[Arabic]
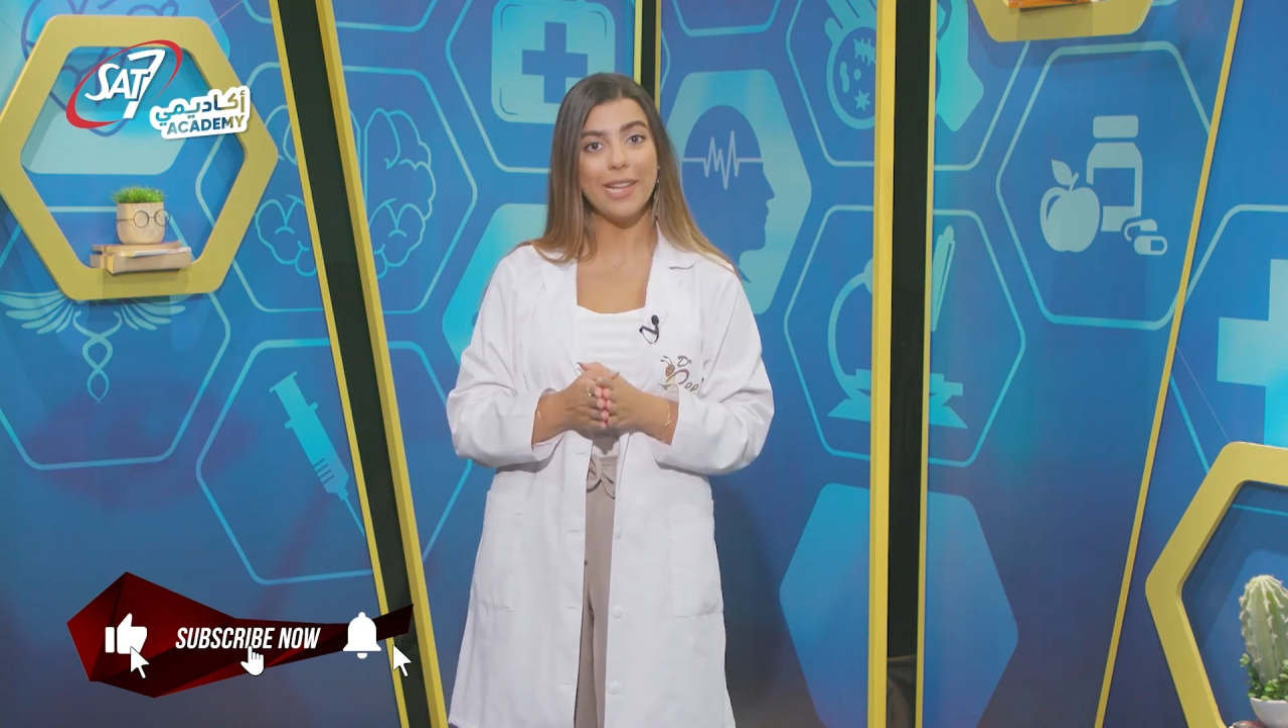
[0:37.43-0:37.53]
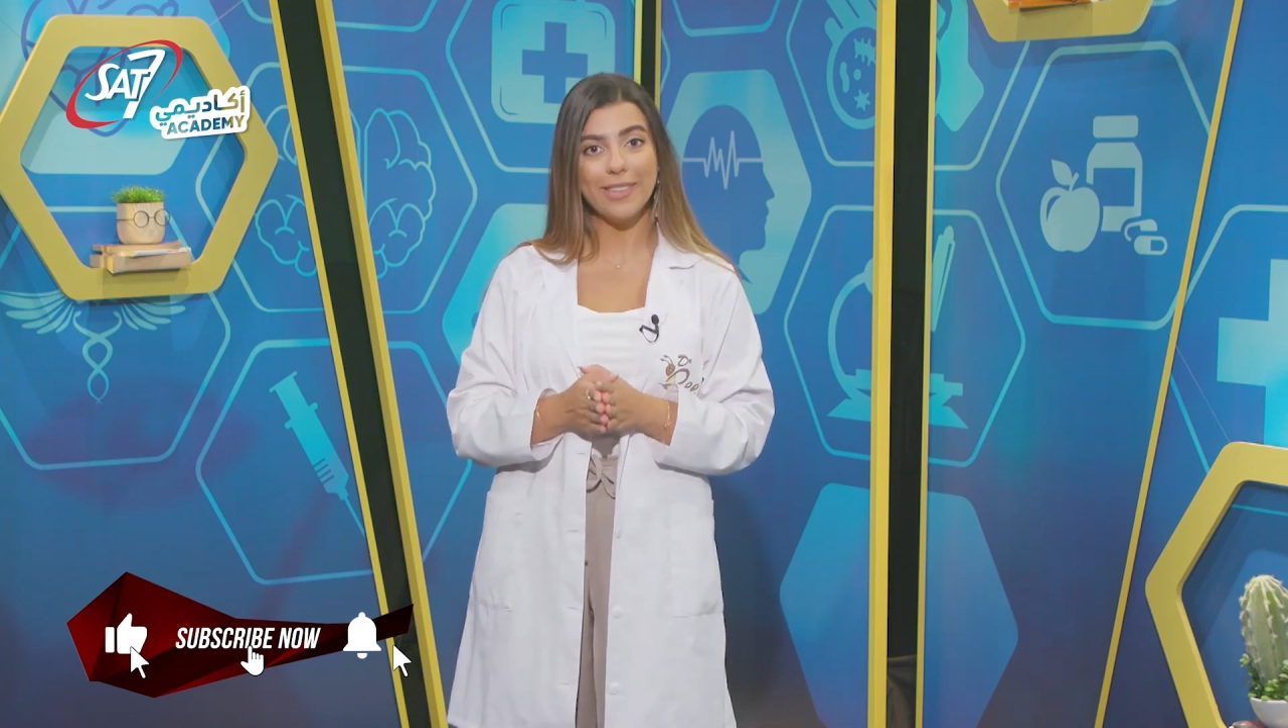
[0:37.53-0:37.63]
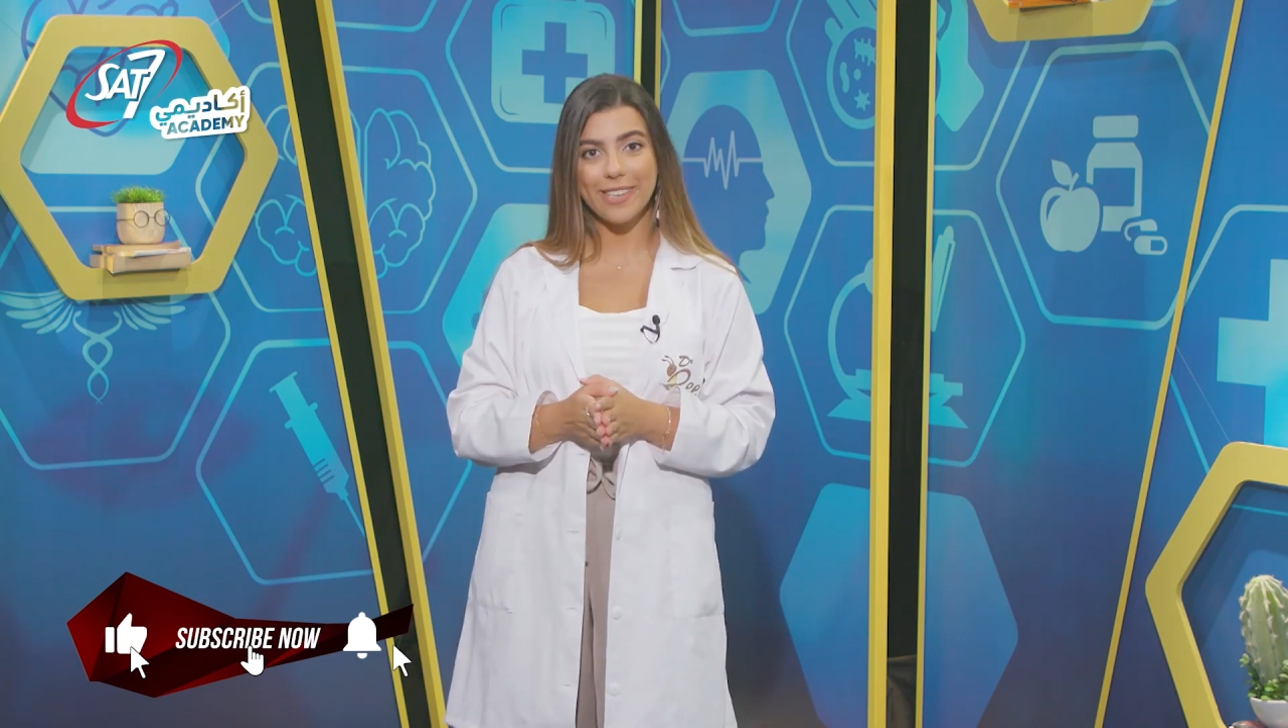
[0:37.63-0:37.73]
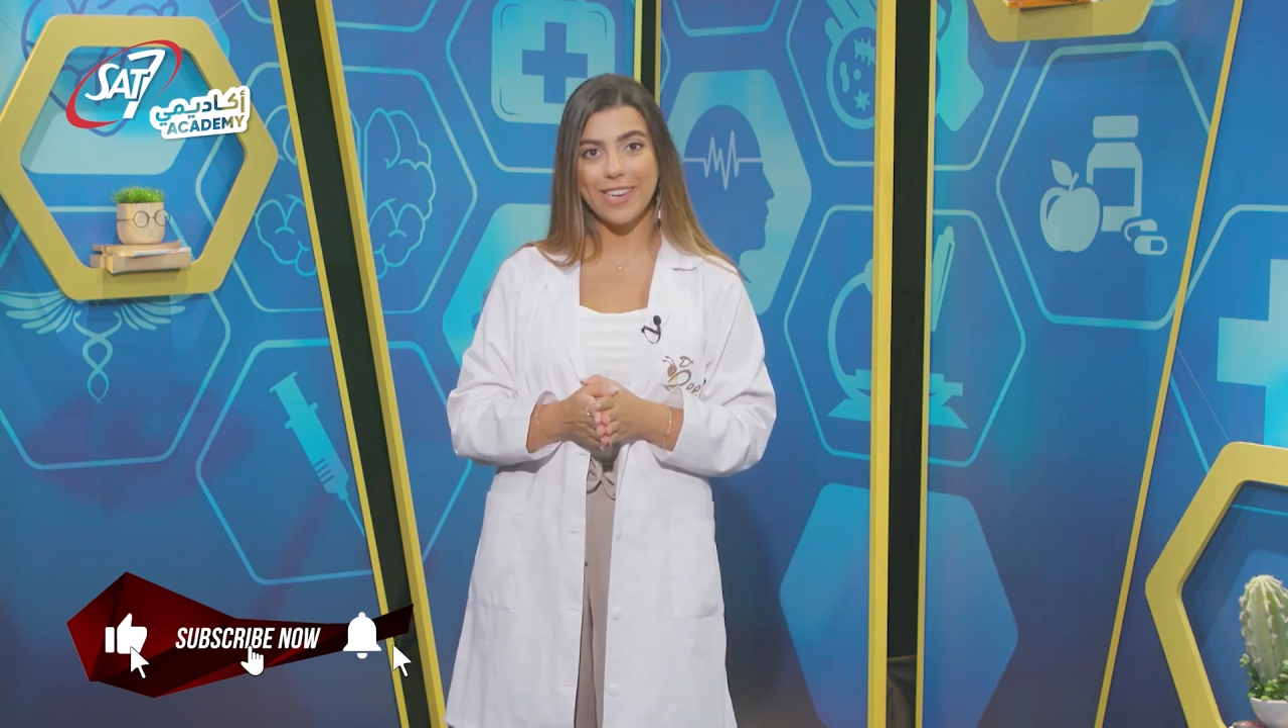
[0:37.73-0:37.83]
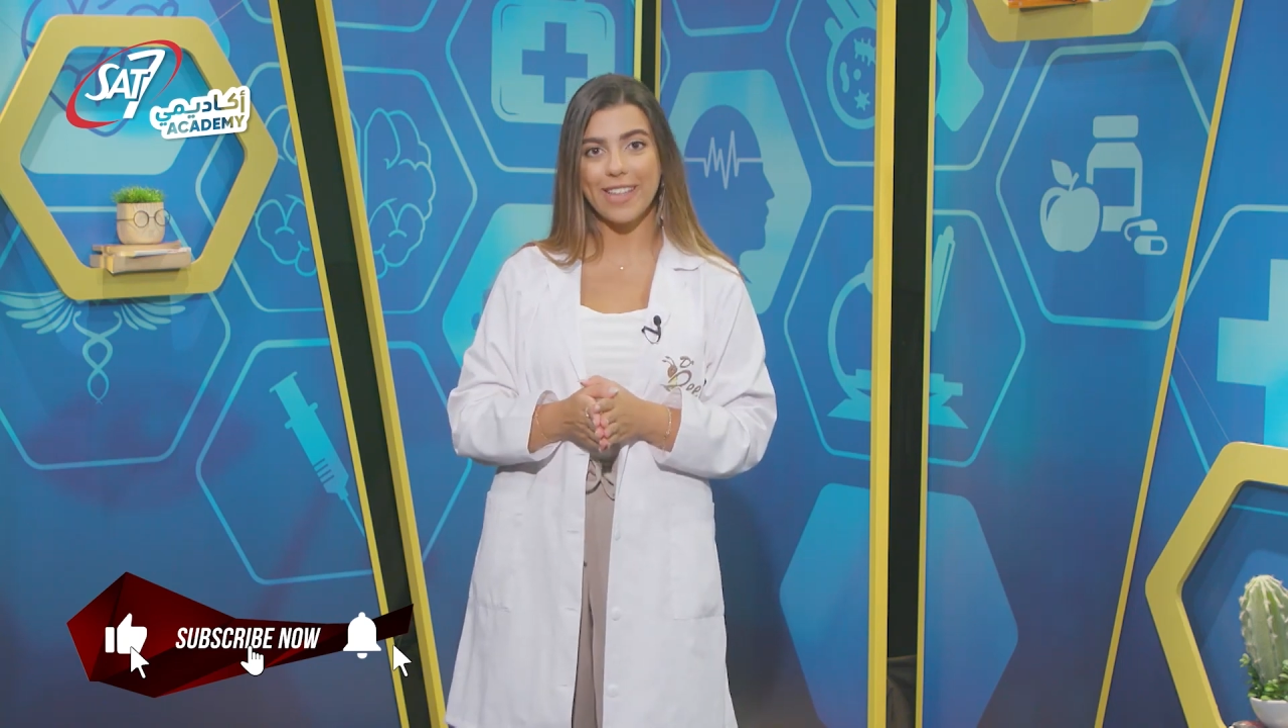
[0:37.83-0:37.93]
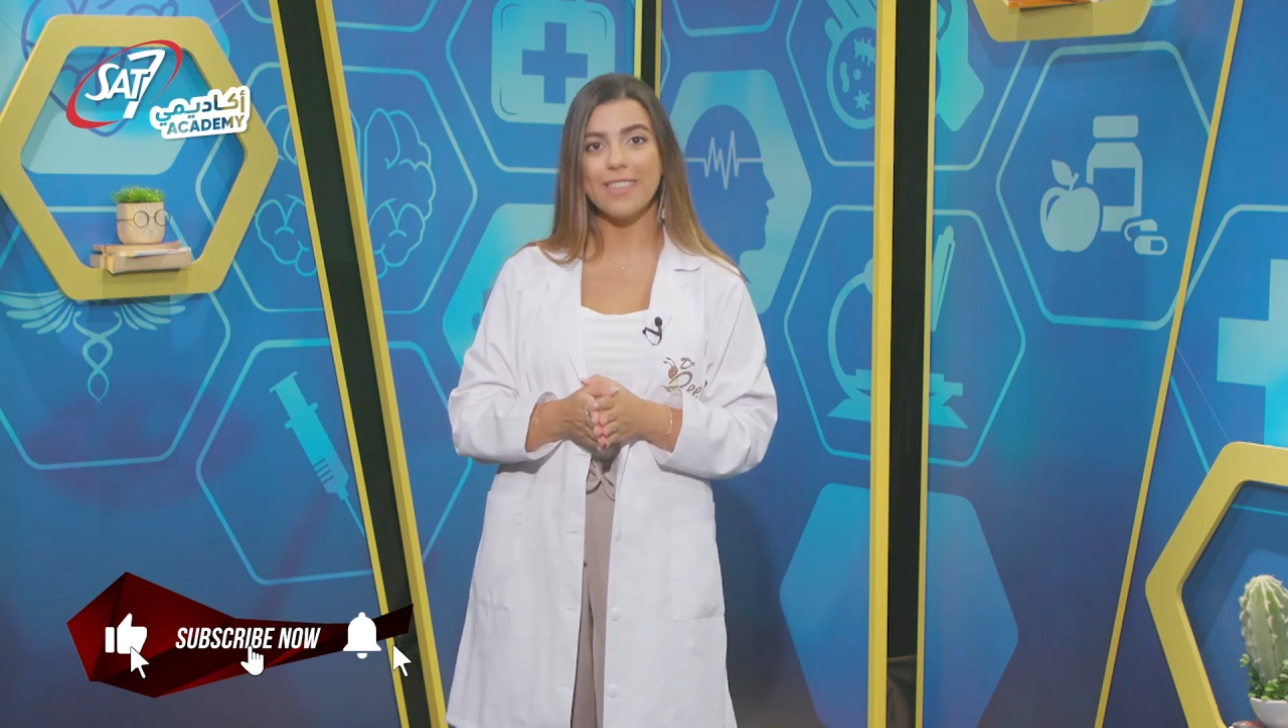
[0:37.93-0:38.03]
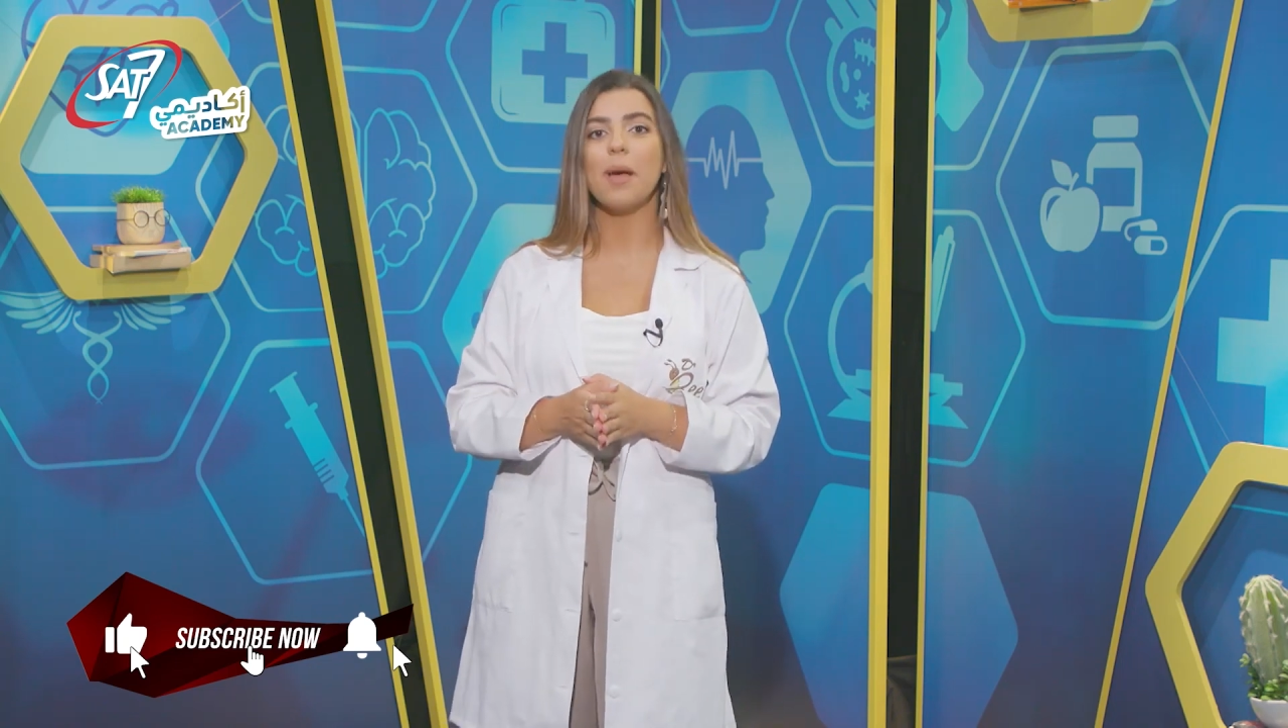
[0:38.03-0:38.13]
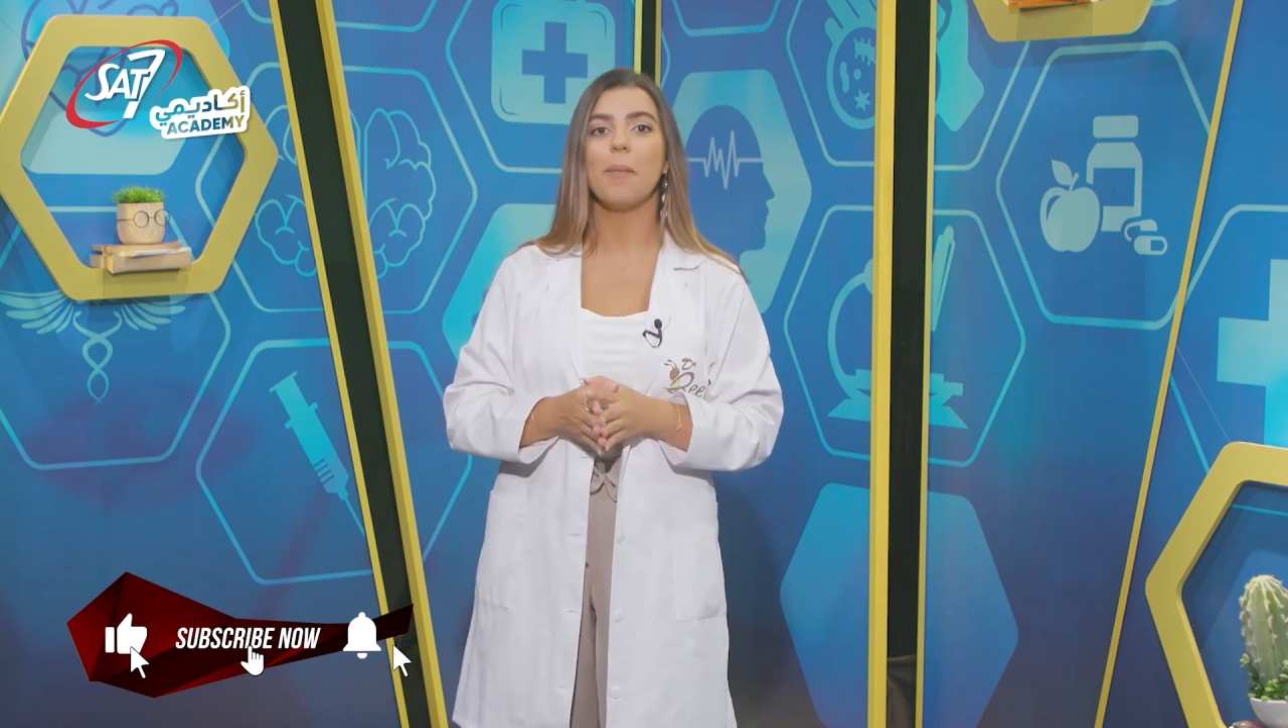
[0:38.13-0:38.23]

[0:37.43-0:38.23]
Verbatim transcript: الإنترنت